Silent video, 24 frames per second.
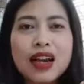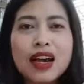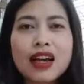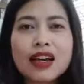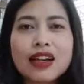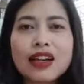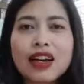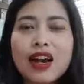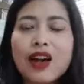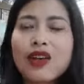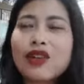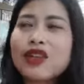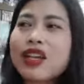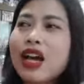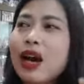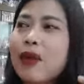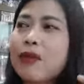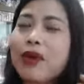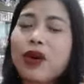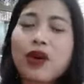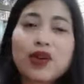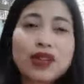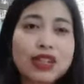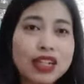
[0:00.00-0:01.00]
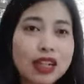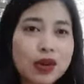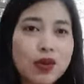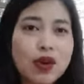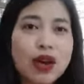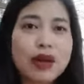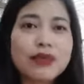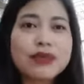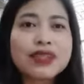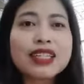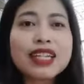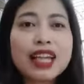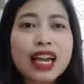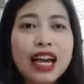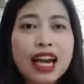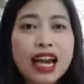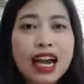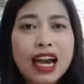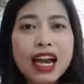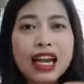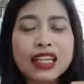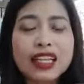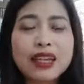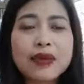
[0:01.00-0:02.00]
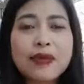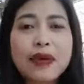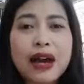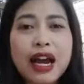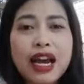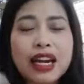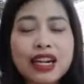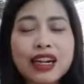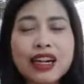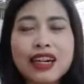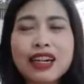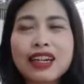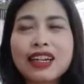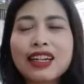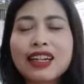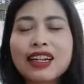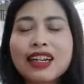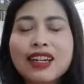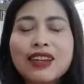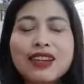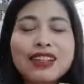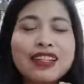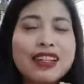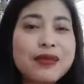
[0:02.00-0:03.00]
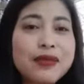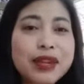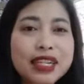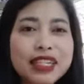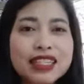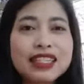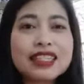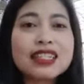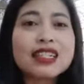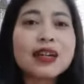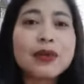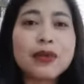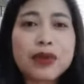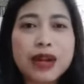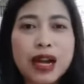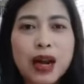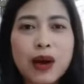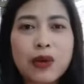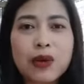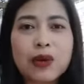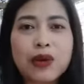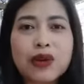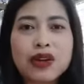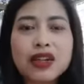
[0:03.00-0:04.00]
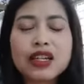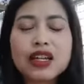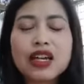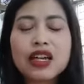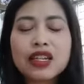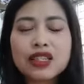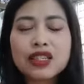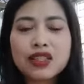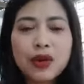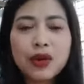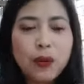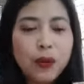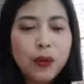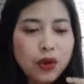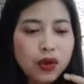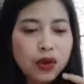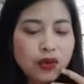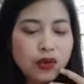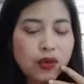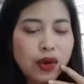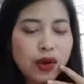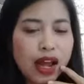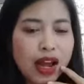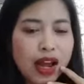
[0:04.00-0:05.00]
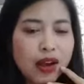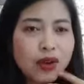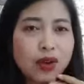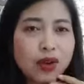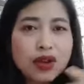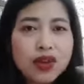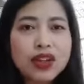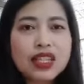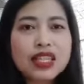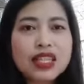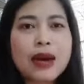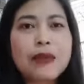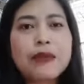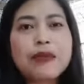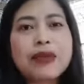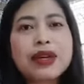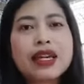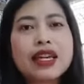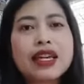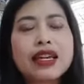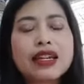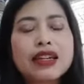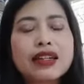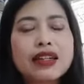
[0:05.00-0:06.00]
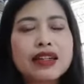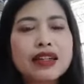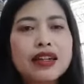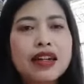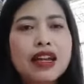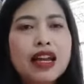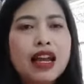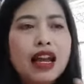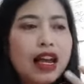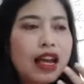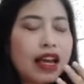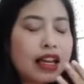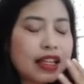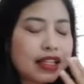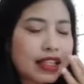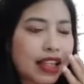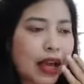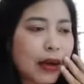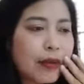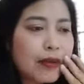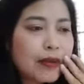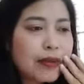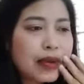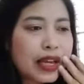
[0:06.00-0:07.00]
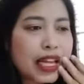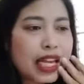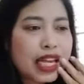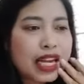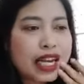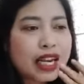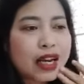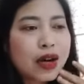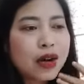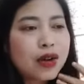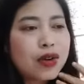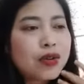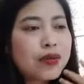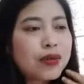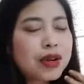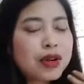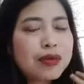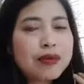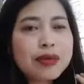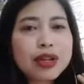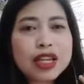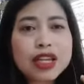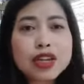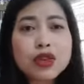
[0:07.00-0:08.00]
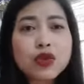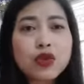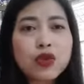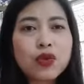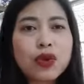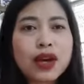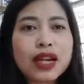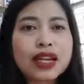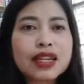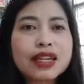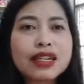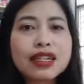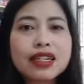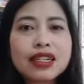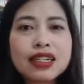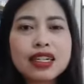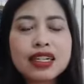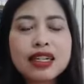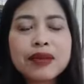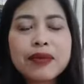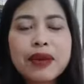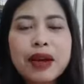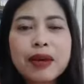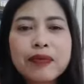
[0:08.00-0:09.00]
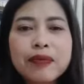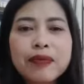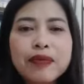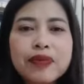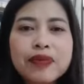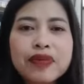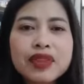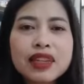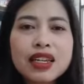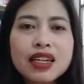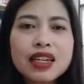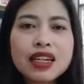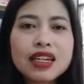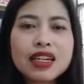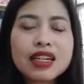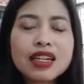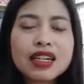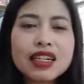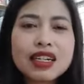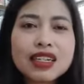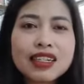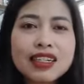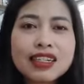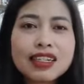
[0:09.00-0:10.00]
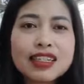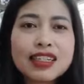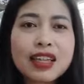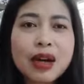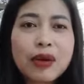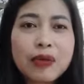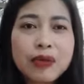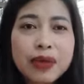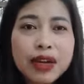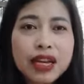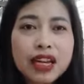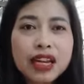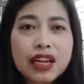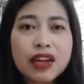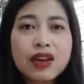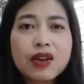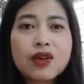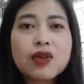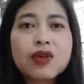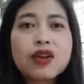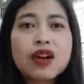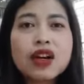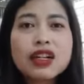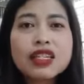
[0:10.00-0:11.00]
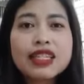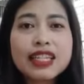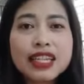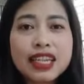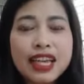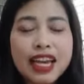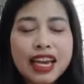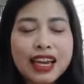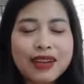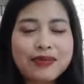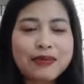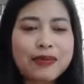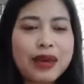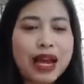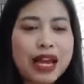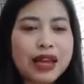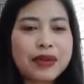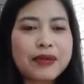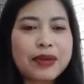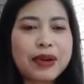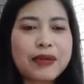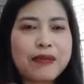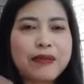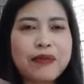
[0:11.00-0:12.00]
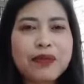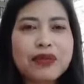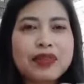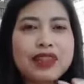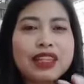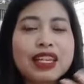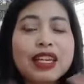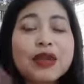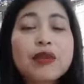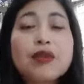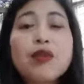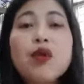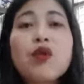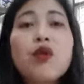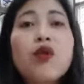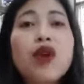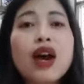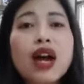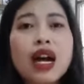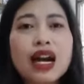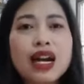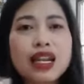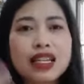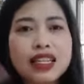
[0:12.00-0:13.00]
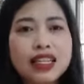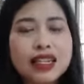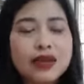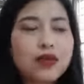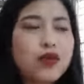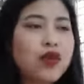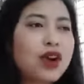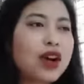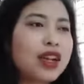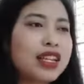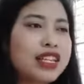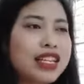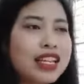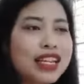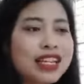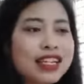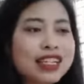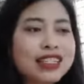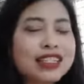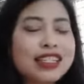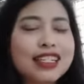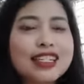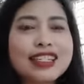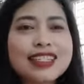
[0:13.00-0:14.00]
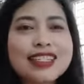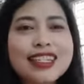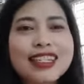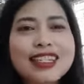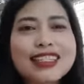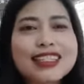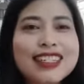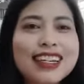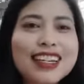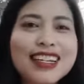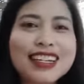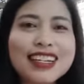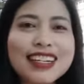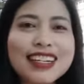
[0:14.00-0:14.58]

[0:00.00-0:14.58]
เราอย่ามองแต่ความเสียหายที่ผ่านที่ที่มันเกิดกับเรา สมมุติว่าโคนน้อยทำเพจ ทำเพจแล้วมันมีอยู่วันหนึ่งที่แบบเออทำเพจแล้วก็ยิงแอดไปแบบยิงมั่ว ยิงมั่วยิงยิงยิงยิง